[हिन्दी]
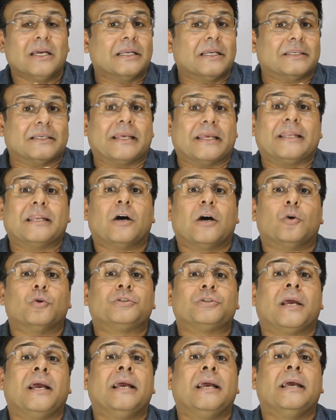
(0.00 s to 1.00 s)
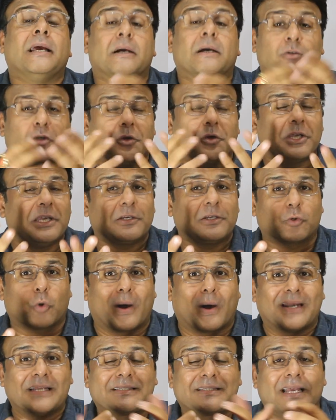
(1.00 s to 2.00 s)
ये ना हो जाए क्योंकि
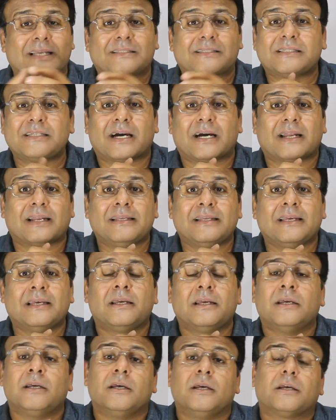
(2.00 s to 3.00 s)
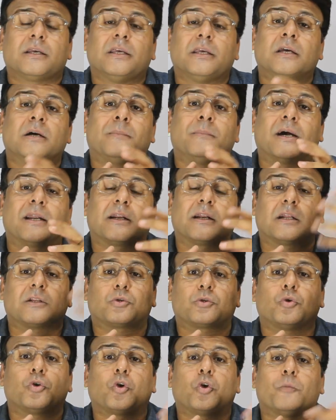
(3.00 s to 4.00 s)
इंक्वायरीज ऐसी आ रही हैं कि हमारा
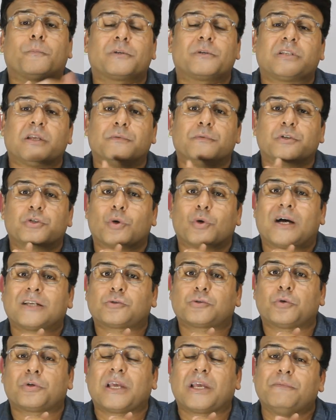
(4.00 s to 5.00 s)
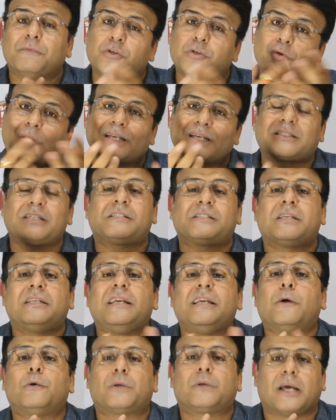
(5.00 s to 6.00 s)
रत्नों के ऊपर से विश्वास उठ गया विश्वास
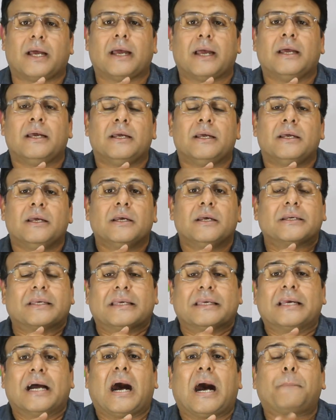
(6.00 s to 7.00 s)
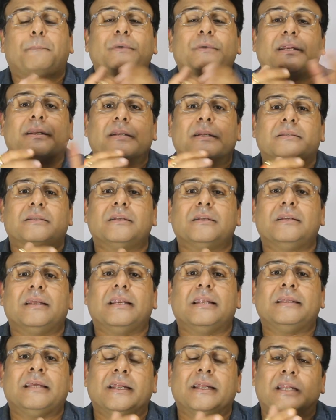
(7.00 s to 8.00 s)
इसीलिए उठा है कि आपने रतन ले
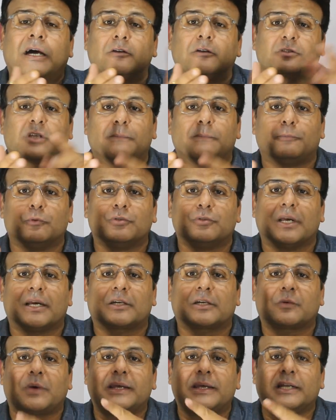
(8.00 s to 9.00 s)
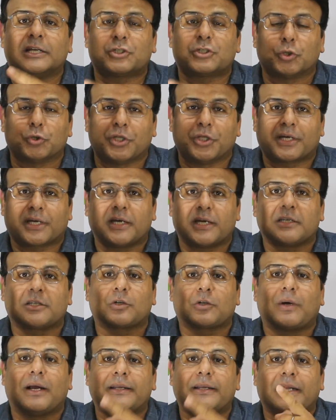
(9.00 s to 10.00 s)
लिया ना उसकी पूजा करवाई ना शुद्धिकरण
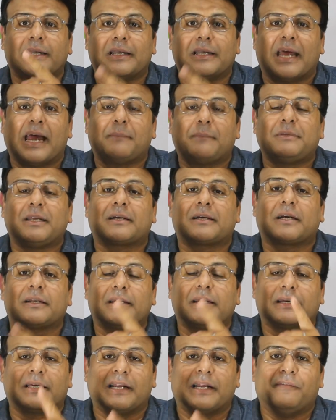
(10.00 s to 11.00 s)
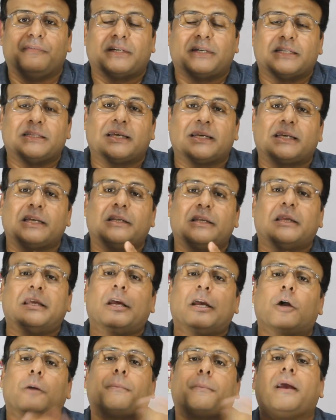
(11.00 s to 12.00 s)
करवाया ना लैब देखा ना ग्रेविटी देखी
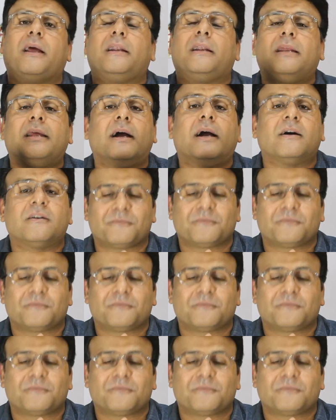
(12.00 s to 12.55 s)
लिया और पहन लिया